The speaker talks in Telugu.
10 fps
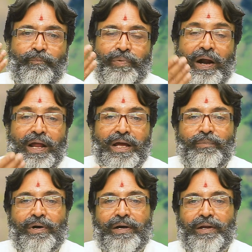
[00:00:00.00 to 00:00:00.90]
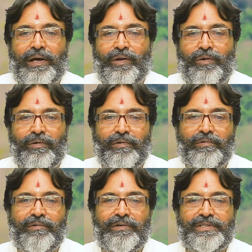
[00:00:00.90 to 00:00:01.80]
ప్రాణాయామ క్రియల్లో
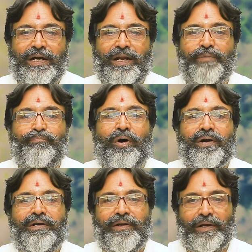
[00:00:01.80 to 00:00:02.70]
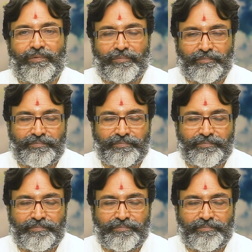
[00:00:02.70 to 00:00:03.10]
చాలా ఇంపార్టెంట్ క్రియలు